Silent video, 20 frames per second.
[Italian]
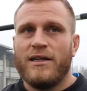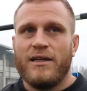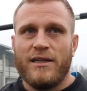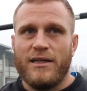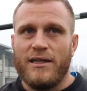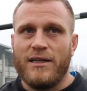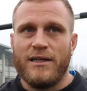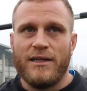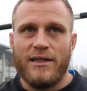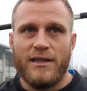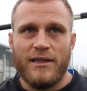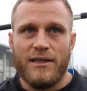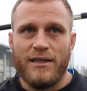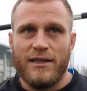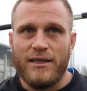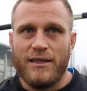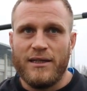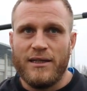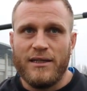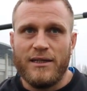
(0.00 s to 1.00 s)

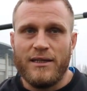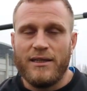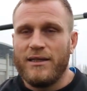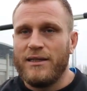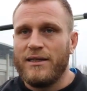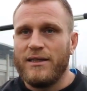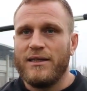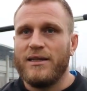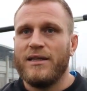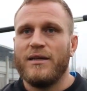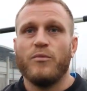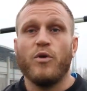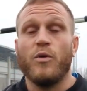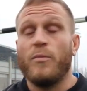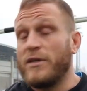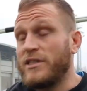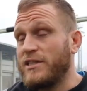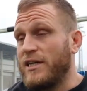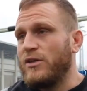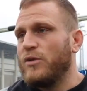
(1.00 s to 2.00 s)
eh, poi
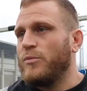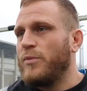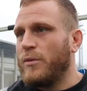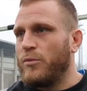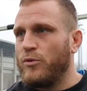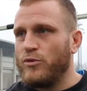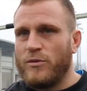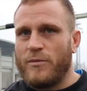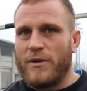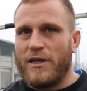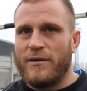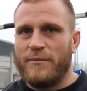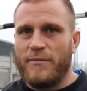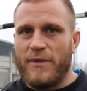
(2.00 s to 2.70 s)
passando per, appunto, per,